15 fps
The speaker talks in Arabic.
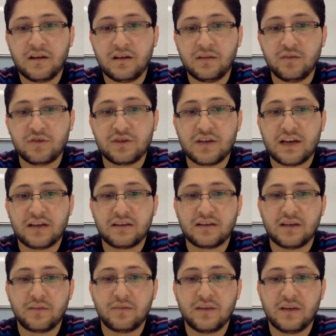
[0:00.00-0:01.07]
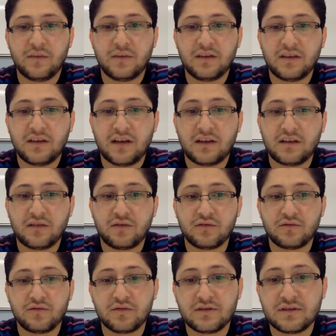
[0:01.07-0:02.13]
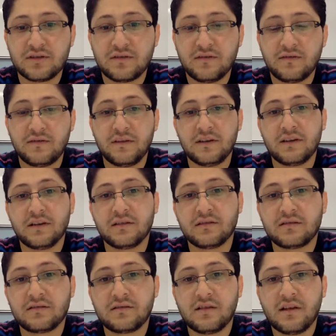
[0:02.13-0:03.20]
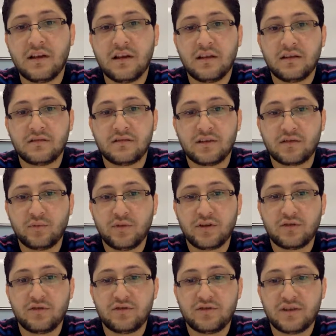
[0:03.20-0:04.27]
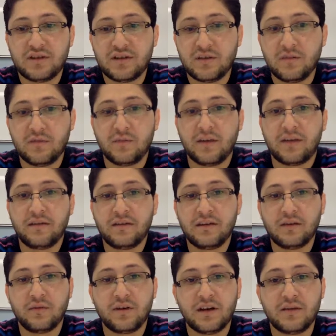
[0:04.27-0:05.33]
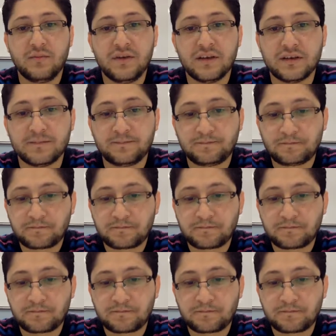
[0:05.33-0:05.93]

مساعدة أبناء بلدي على الخصوص في تطوير قدراتهم البحثية والعلمية